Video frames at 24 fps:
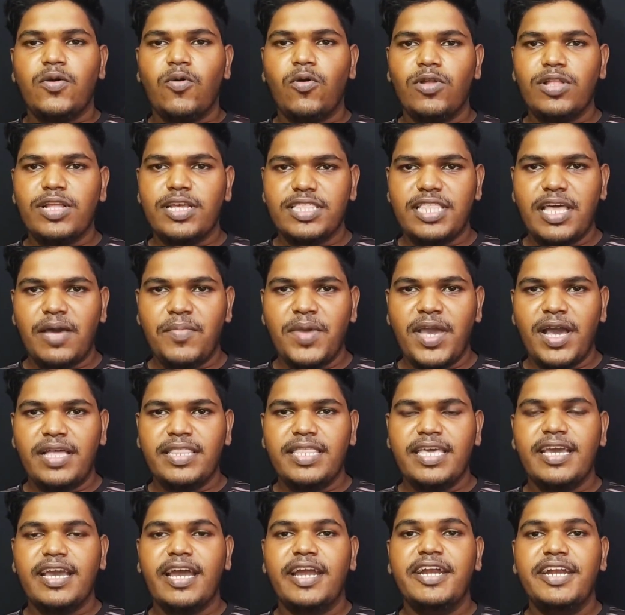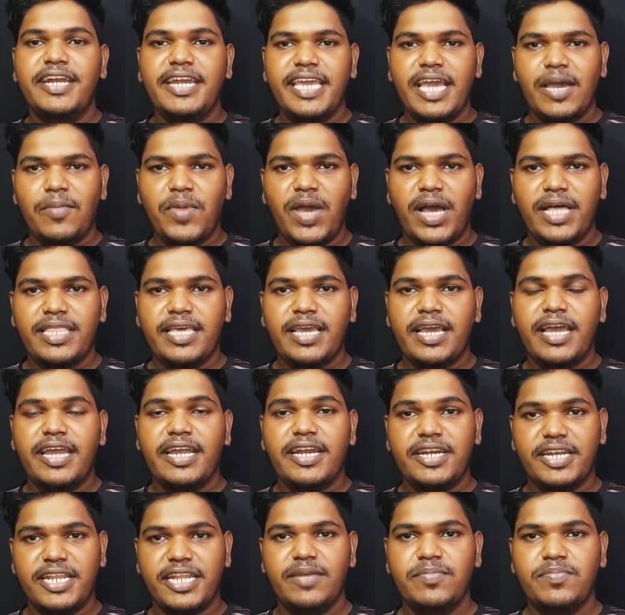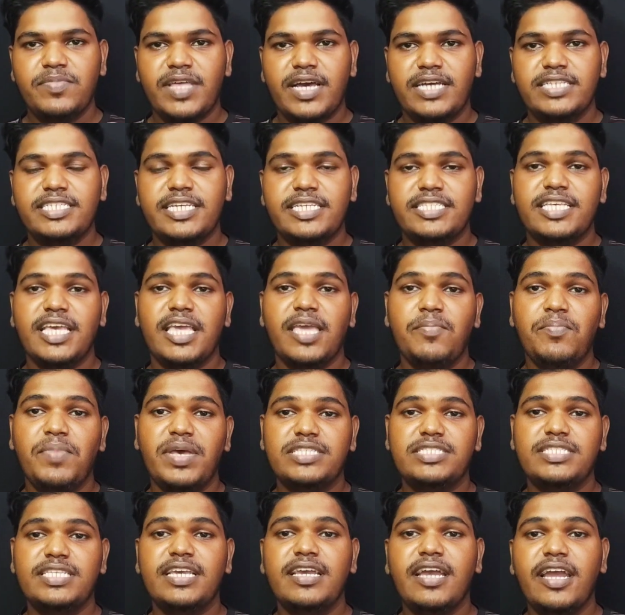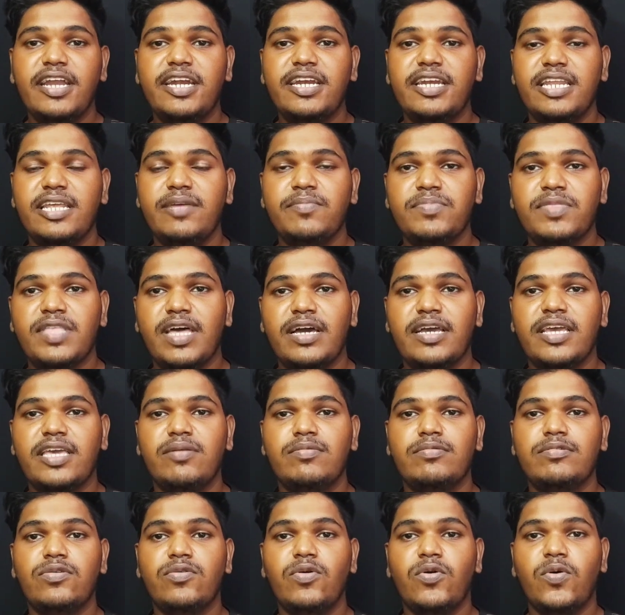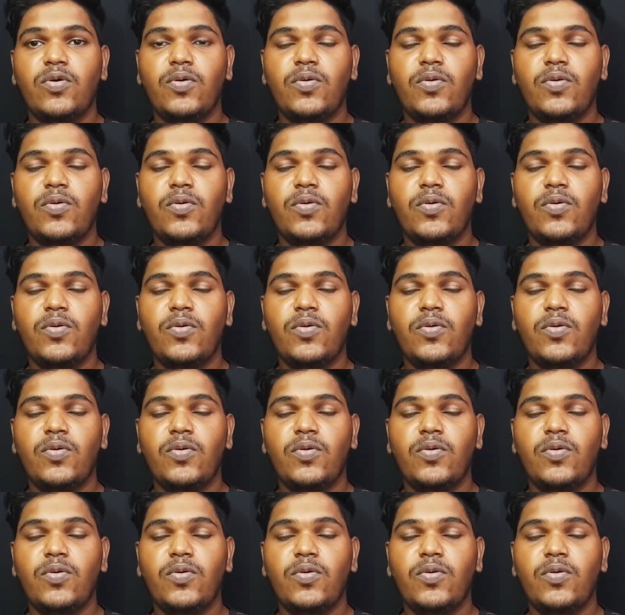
कोलकाता में आने का इंडिया में आने का एक ड्रीम था जैसे कि मेस्सी का एक ड्रीम था कि वो